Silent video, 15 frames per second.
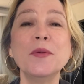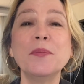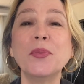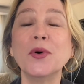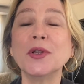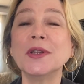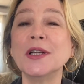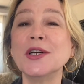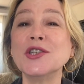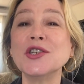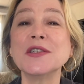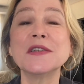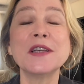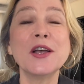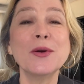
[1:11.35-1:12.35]
importante
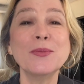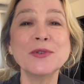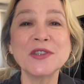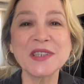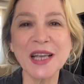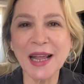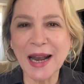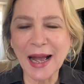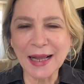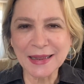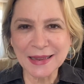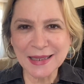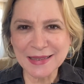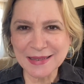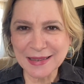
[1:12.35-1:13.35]
sermos
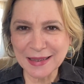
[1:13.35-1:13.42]
gratas